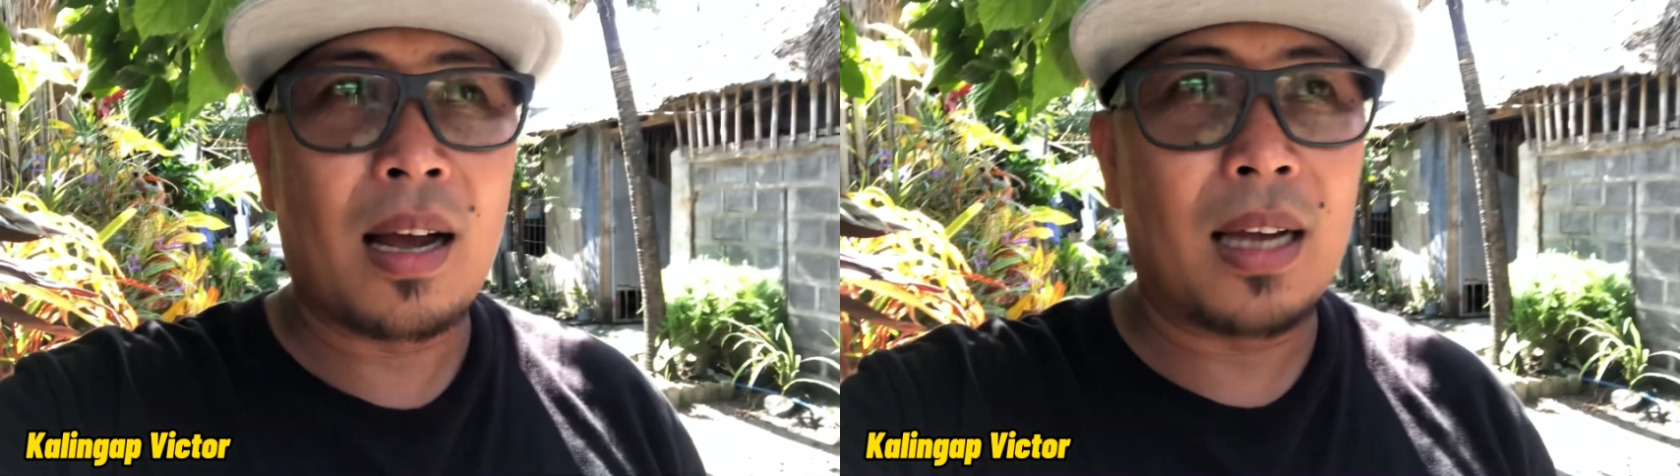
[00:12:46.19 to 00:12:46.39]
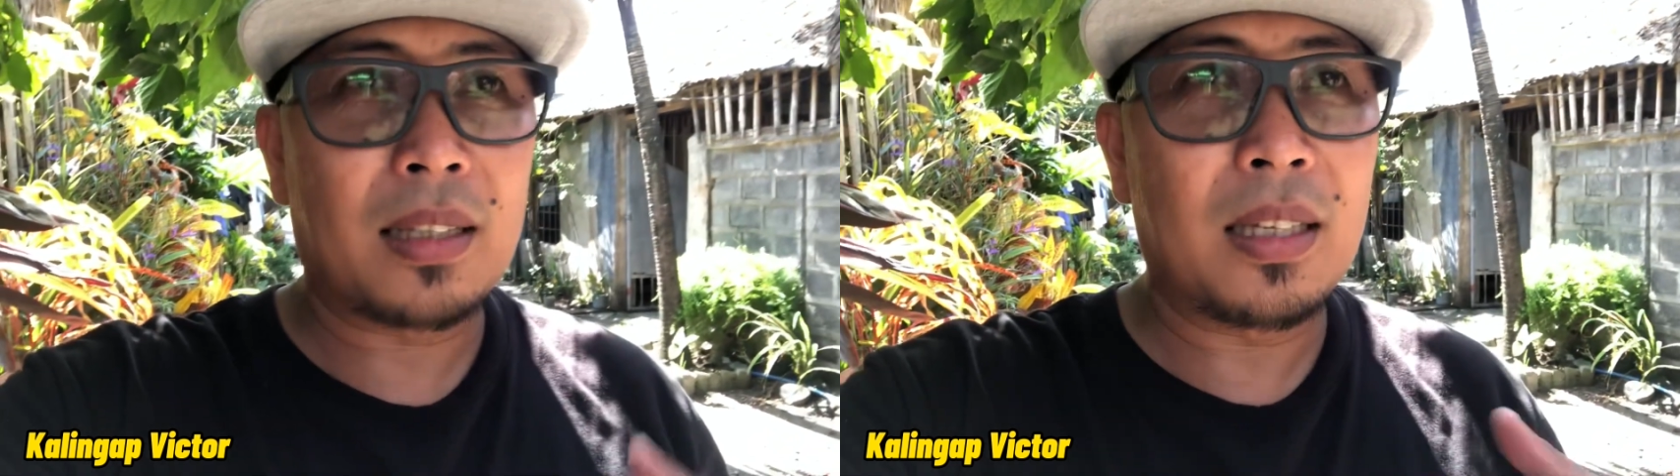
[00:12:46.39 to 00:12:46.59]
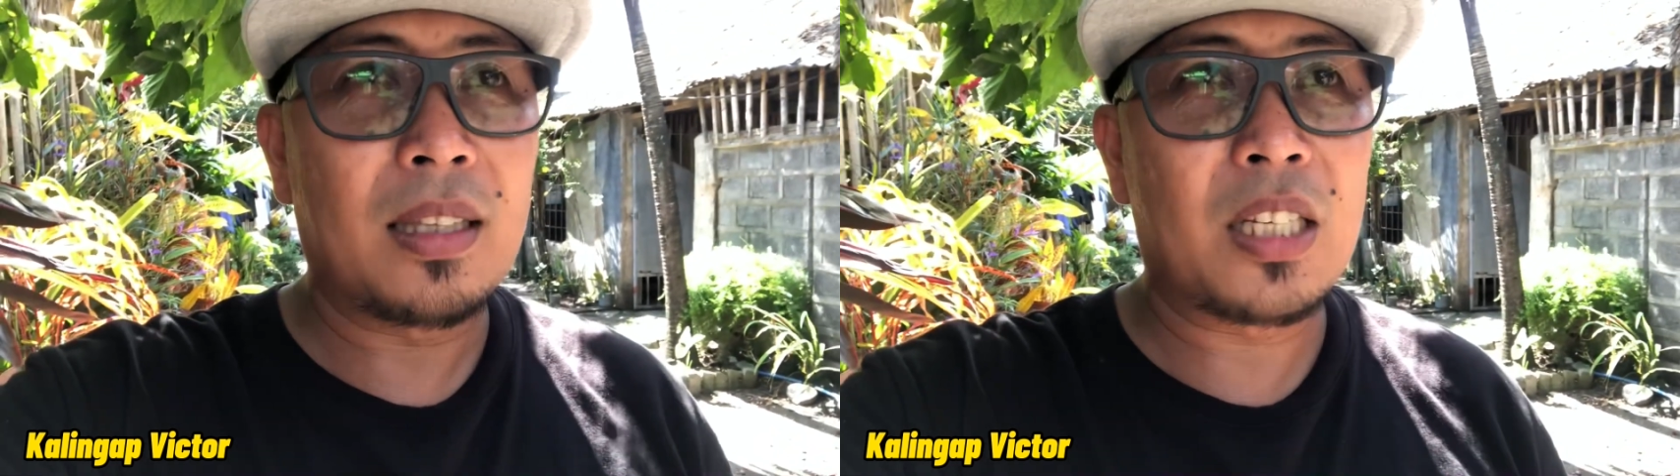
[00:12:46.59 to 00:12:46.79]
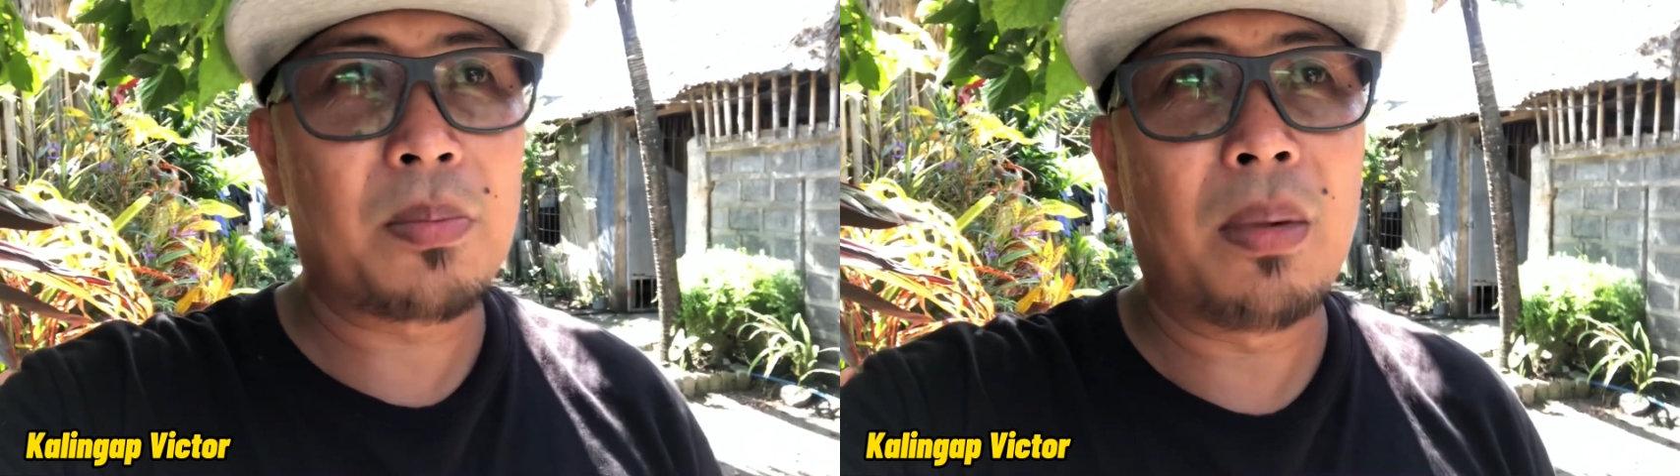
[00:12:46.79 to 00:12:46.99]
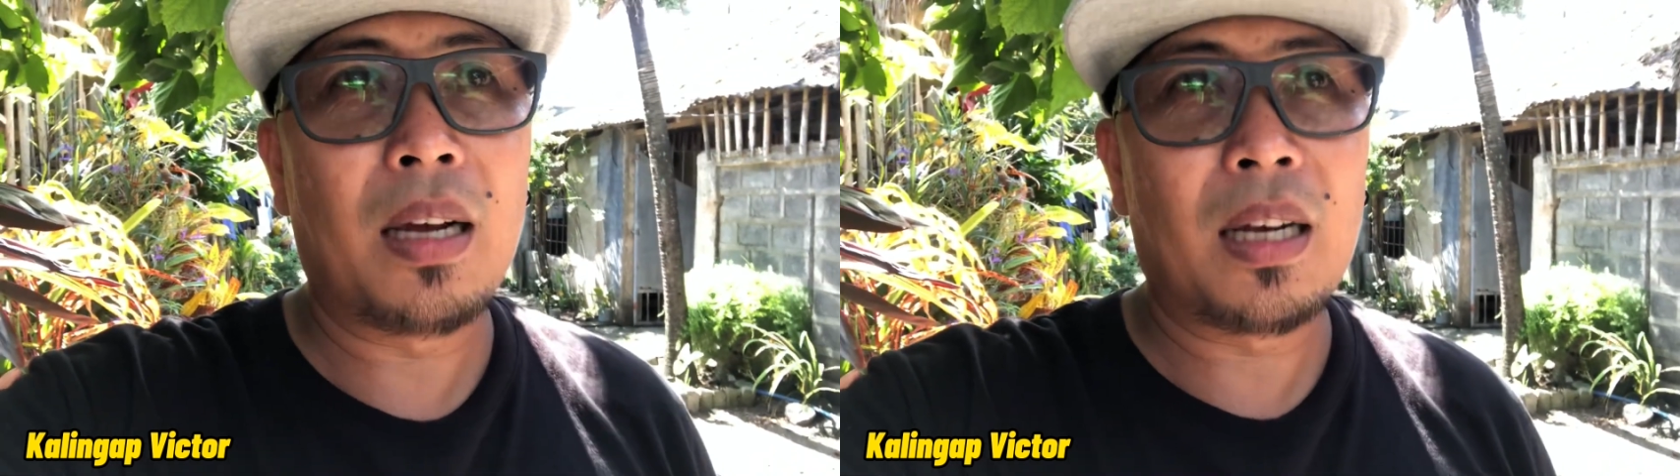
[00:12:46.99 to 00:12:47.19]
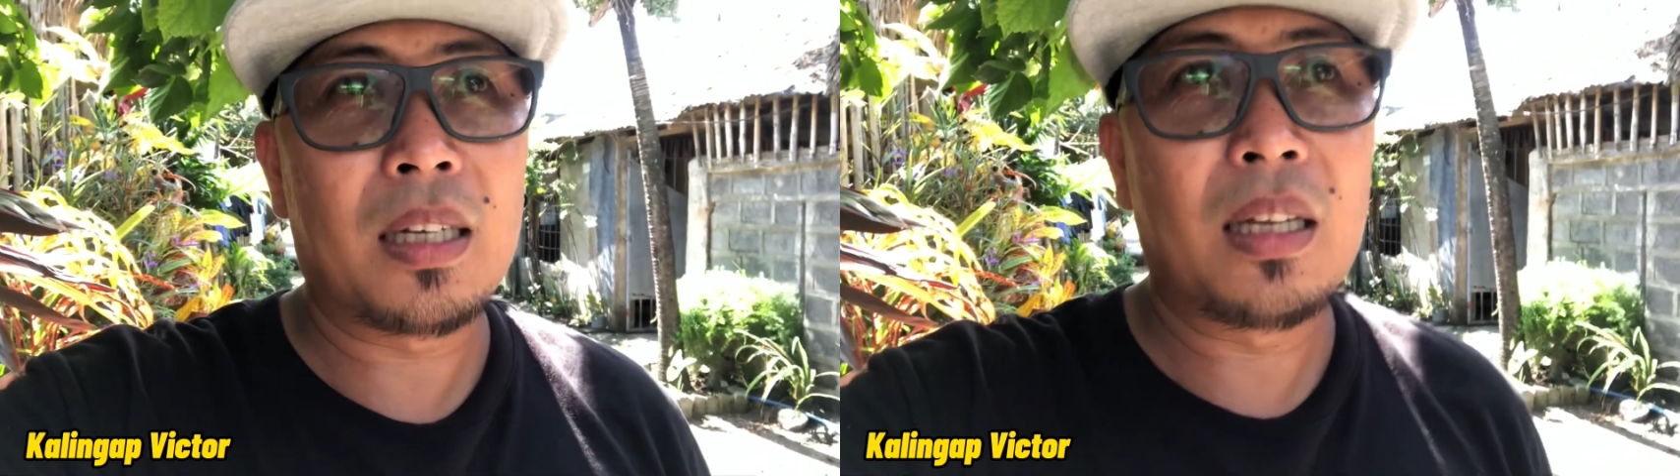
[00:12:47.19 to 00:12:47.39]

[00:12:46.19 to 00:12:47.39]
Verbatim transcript: Ate Idnas Vlog.